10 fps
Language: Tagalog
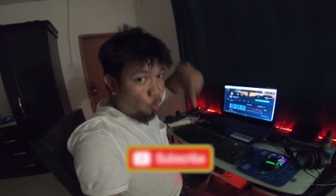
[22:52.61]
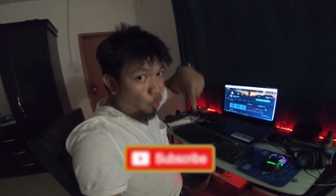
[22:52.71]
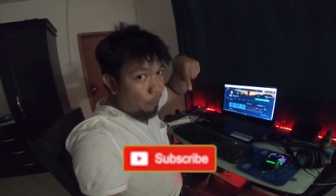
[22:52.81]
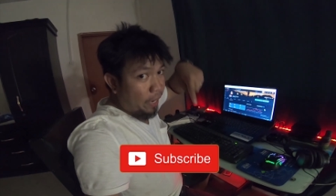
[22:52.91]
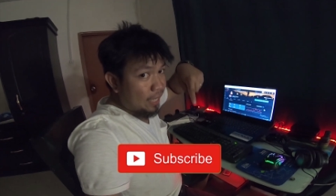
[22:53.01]

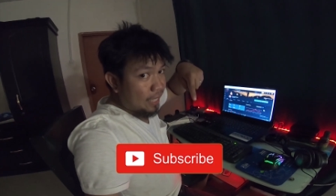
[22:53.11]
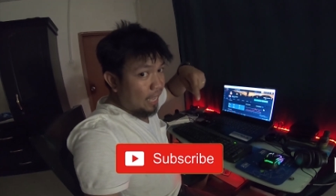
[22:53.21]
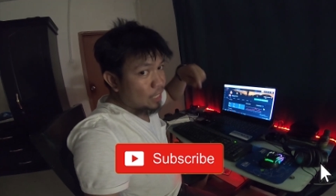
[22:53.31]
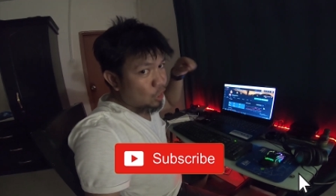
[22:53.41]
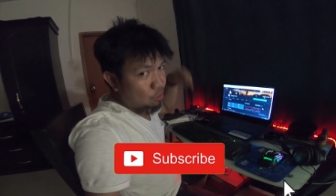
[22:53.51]
comment,
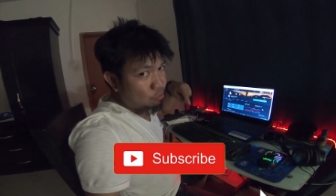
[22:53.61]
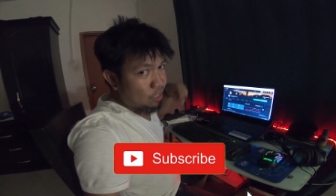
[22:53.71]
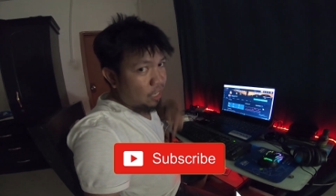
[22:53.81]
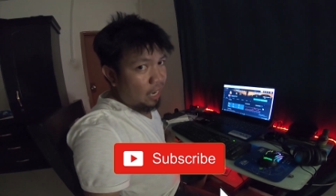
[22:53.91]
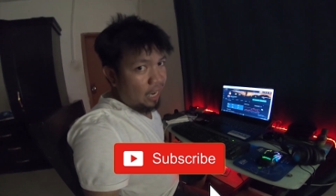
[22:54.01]
and
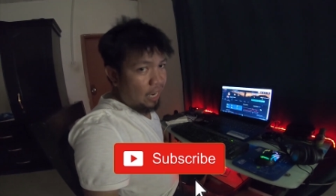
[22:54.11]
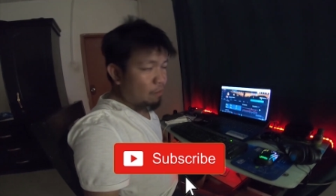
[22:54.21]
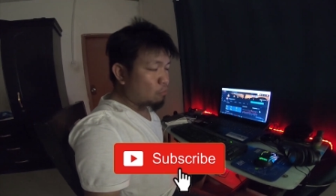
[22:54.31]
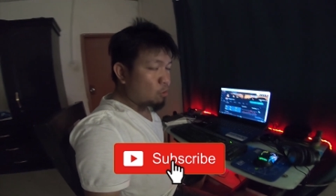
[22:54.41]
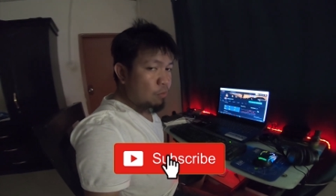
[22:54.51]

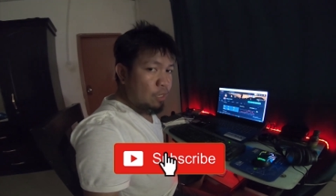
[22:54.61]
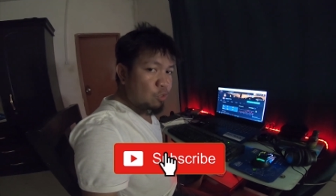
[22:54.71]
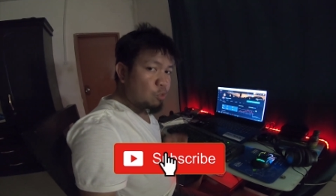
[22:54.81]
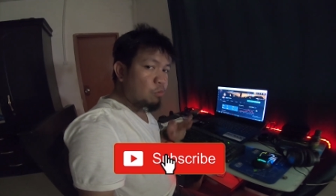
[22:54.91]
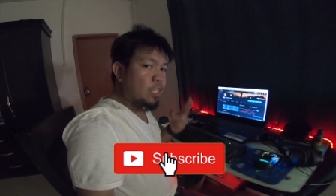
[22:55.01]
subscribe to my
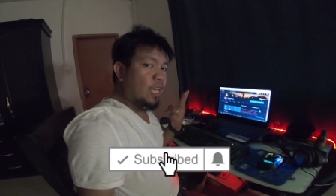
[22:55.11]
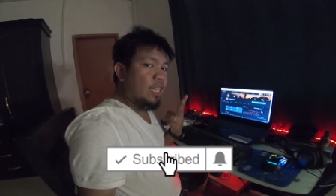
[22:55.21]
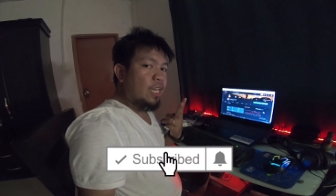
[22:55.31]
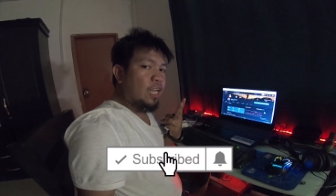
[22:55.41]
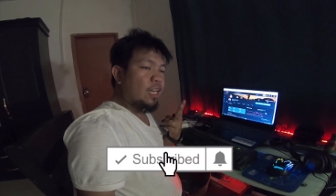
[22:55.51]
YouTube
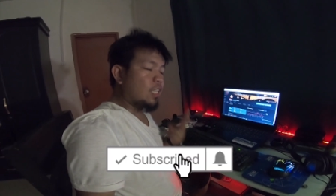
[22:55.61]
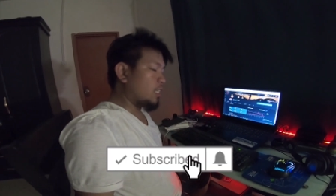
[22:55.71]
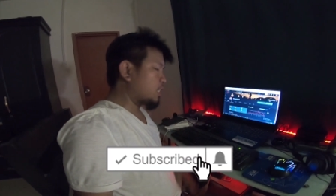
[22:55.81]
channel.